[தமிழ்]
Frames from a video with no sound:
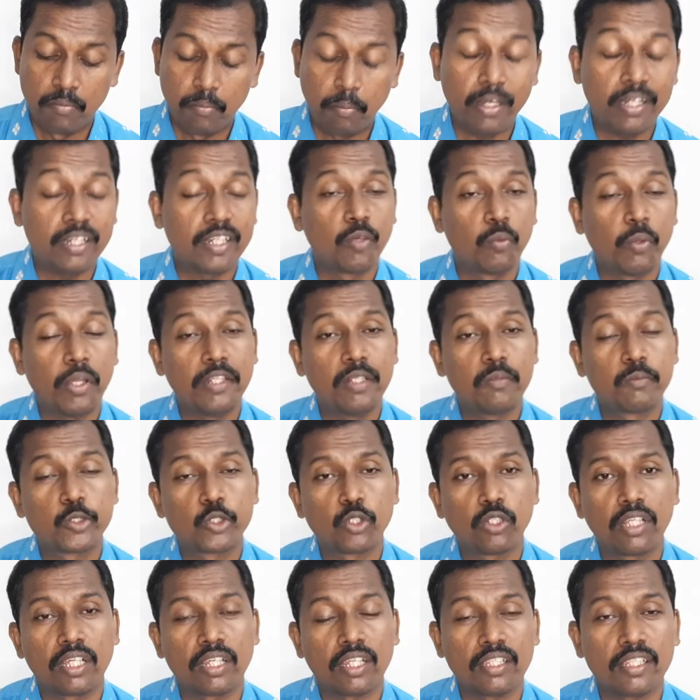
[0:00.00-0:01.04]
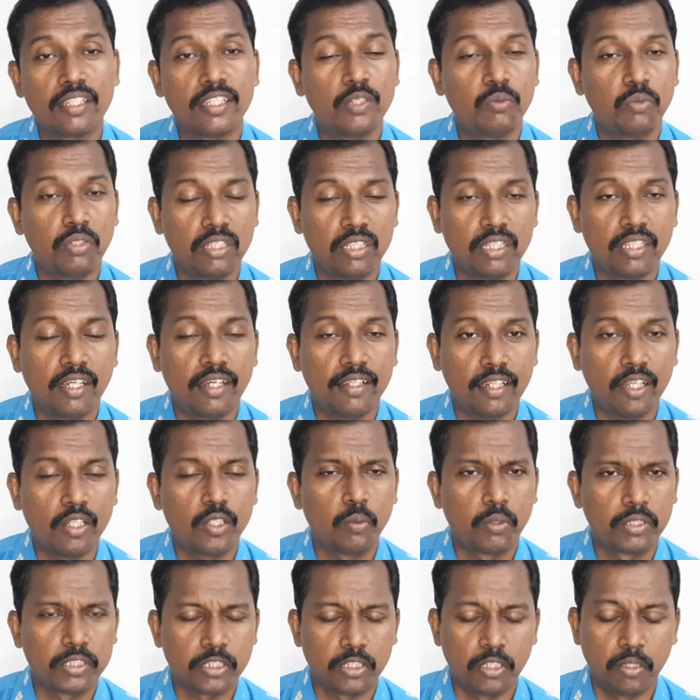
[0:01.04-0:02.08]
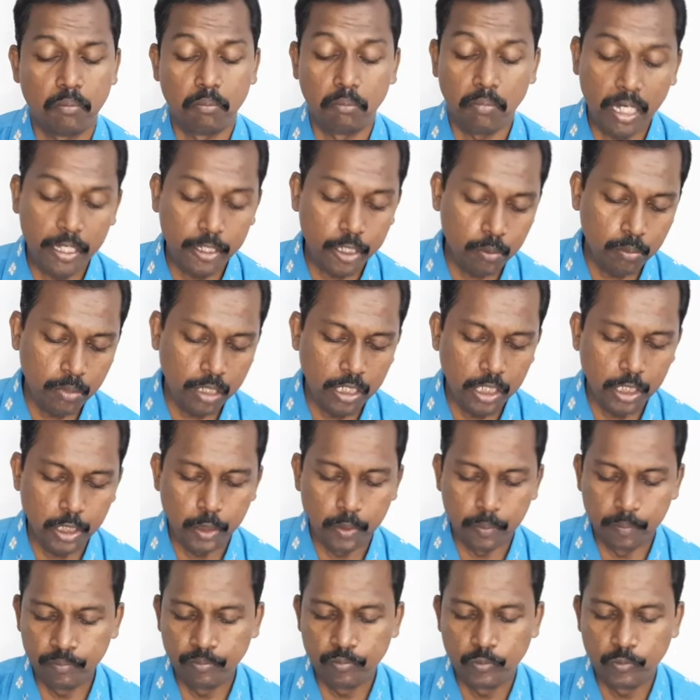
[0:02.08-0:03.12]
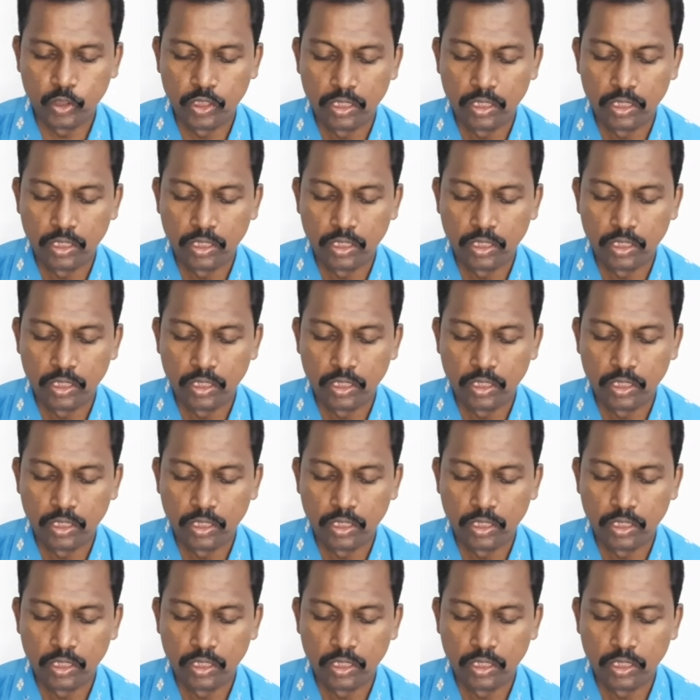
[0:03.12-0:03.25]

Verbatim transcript: பாருங்க வேதம் சொல்லுகிறது இருபத்தி ஆறாவது வசனம் மறுபடியும்